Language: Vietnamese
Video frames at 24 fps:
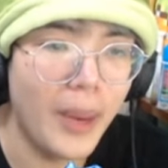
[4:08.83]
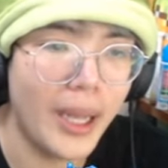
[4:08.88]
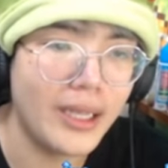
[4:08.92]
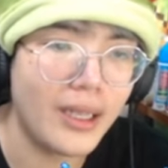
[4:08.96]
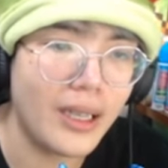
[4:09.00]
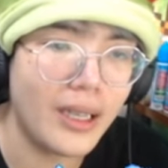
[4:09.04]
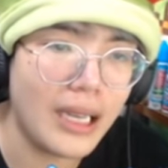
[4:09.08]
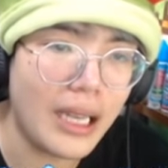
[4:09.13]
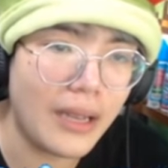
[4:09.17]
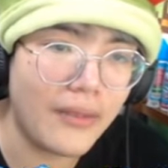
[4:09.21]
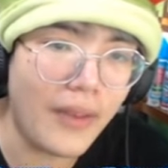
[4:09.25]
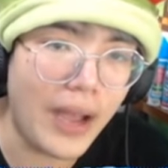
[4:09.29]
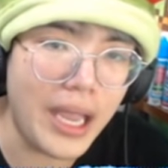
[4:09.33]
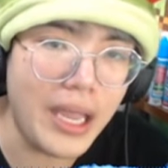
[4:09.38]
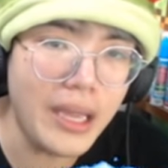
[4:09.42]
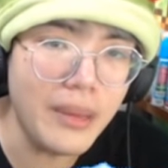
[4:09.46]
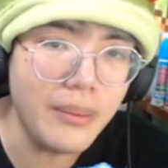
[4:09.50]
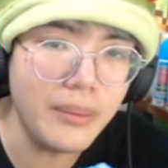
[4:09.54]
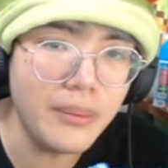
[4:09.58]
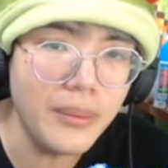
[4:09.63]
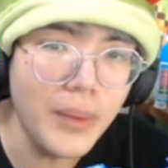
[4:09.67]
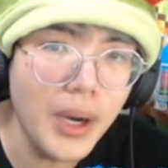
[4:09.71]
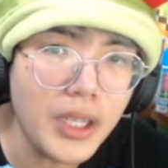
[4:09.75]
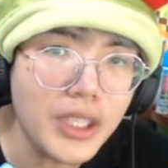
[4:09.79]
mình gọi là
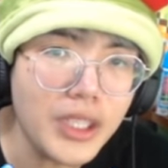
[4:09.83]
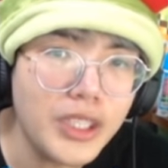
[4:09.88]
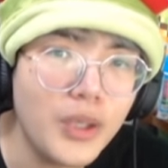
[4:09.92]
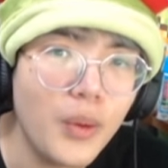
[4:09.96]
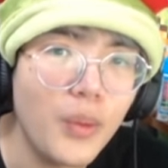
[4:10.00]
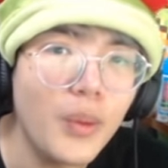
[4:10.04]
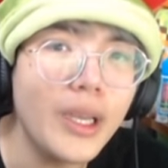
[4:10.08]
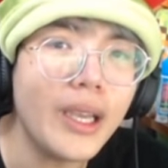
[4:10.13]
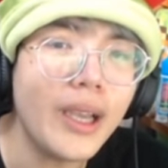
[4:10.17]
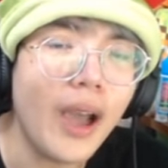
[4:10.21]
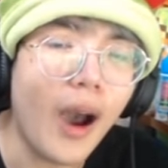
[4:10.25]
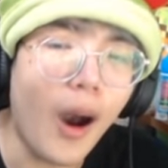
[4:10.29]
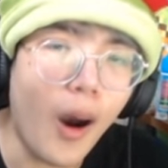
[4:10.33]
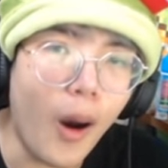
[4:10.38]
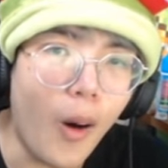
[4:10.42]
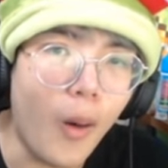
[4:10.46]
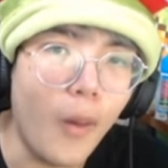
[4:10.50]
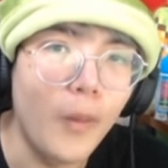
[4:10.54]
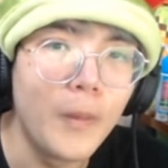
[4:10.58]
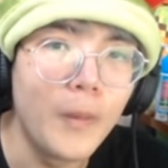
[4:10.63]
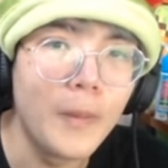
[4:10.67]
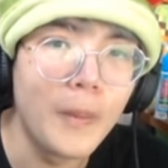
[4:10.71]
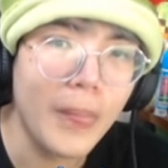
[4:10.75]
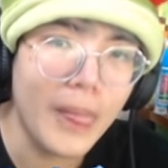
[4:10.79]
phải bước xuống dưới cái
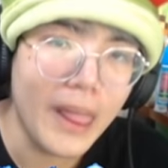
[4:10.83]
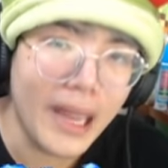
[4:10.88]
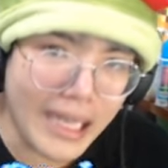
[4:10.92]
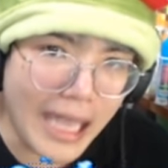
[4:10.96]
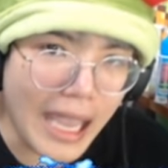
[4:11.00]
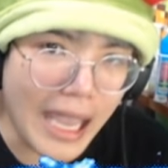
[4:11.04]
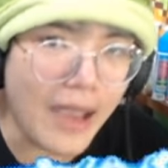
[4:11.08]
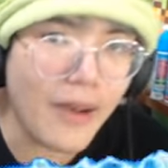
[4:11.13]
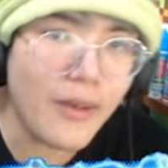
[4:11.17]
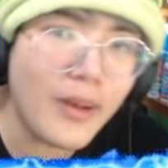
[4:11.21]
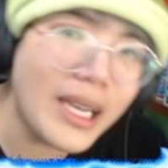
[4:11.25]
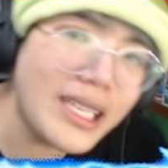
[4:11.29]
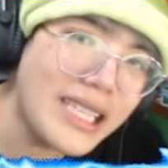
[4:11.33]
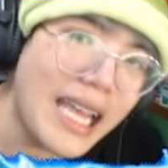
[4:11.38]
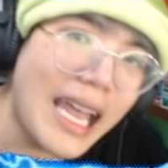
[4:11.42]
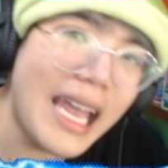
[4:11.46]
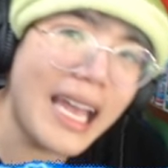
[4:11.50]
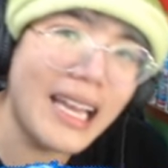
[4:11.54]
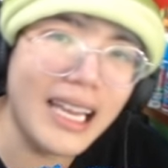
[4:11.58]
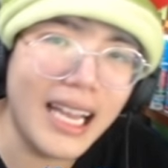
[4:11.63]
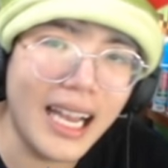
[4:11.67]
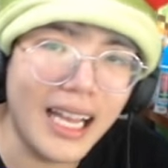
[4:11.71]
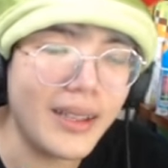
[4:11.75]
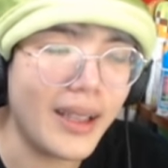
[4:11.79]
hồ, kéo cái
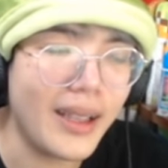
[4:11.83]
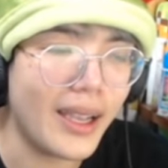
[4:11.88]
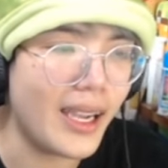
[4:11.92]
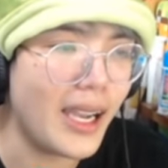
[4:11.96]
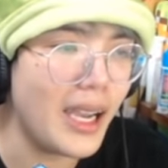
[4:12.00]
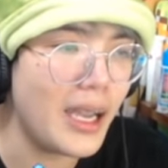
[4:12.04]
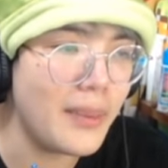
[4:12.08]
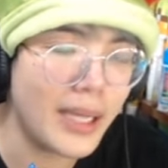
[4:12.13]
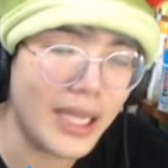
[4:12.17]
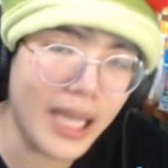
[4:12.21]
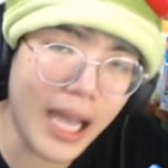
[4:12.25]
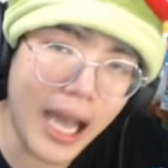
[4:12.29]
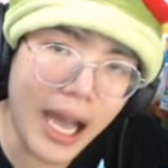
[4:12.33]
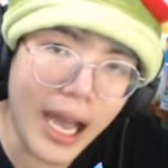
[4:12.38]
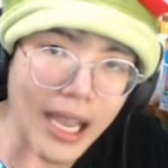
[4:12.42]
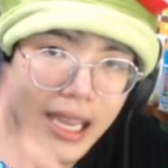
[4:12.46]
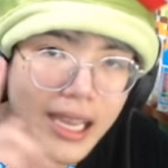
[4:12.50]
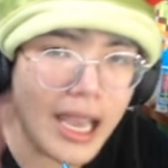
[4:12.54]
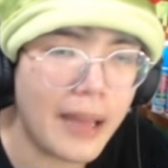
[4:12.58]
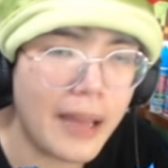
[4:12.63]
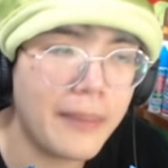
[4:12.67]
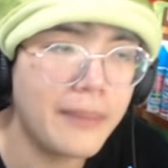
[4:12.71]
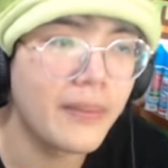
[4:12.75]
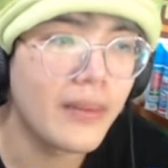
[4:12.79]
xe lên bạn ơi, bình
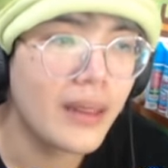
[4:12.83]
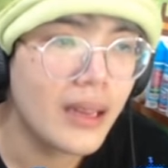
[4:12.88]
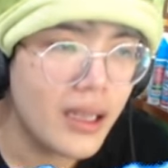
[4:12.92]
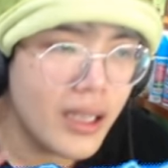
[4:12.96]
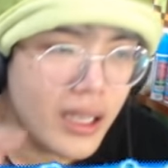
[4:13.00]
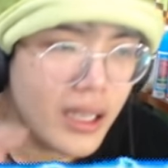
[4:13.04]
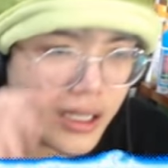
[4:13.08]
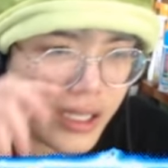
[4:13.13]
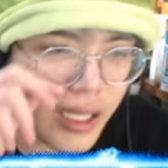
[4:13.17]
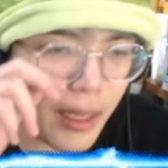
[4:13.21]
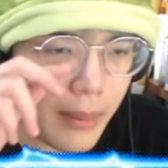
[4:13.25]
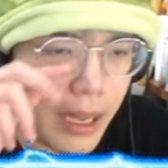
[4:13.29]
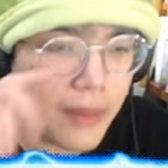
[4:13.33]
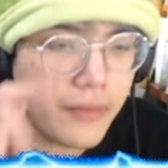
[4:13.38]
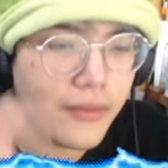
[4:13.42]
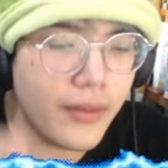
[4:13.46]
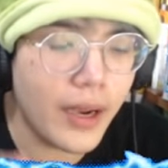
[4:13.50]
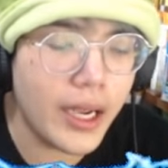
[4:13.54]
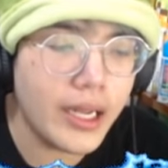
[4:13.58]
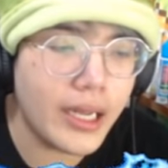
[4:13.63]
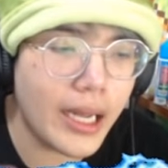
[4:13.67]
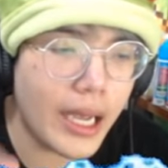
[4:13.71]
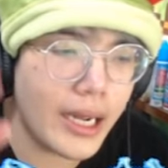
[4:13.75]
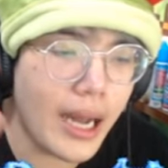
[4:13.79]
thời nha. Trong
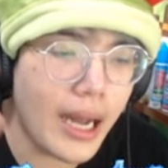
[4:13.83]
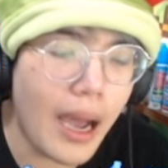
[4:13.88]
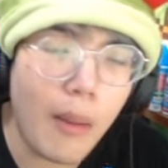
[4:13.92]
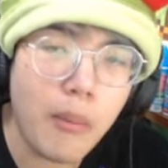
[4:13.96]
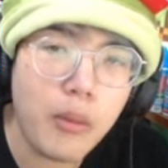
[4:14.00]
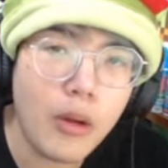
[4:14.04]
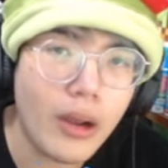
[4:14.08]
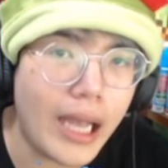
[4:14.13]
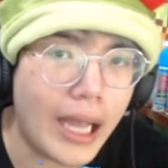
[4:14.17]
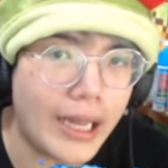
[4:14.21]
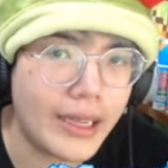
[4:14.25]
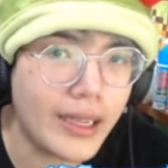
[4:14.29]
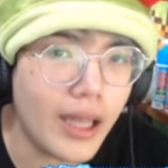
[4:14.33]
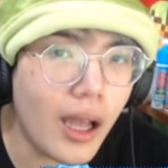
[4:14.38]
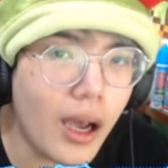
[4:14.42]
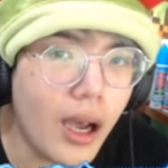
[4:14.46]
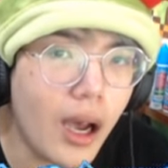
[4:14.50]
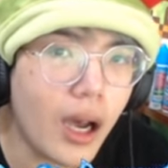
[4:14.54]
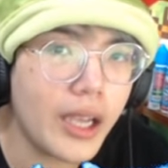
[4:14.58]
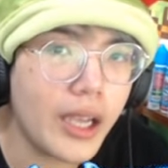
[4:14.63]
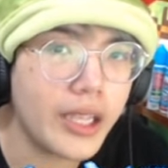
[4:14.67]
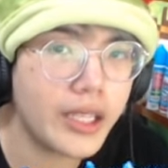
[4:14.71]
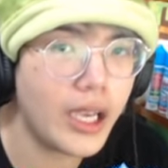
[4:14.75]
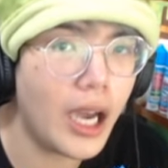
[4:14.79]
MV này nó không có cảnh đó
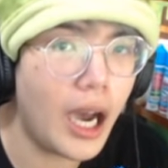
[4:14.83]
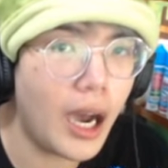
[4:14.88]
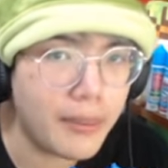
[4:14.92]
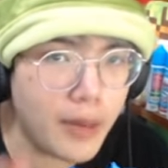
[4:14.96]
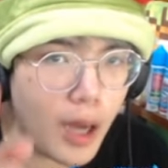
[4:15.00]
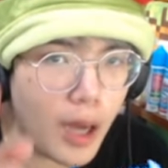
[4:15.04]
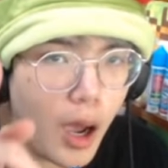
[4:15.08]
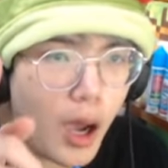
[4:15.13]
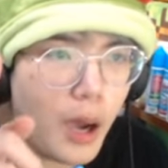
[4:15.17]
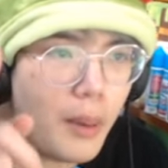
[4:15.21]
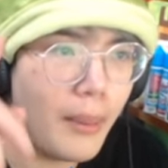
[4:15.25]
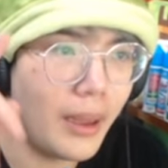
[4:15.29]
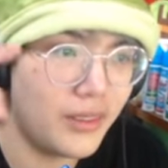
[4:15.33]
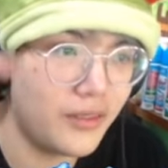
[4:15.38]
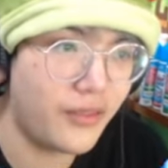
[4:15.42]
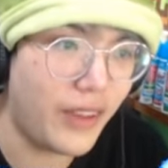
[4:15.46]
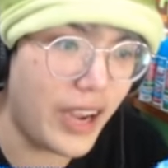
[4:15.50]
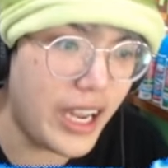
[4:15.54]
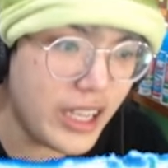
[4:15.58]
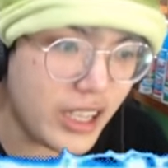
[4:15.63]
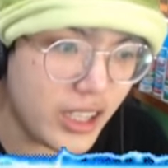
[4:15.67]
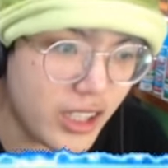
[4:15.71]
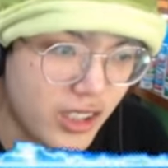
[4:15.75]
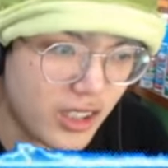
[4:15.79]
thôi, chứ hôm đó mình
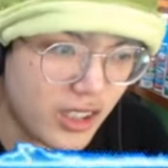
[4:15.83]
phải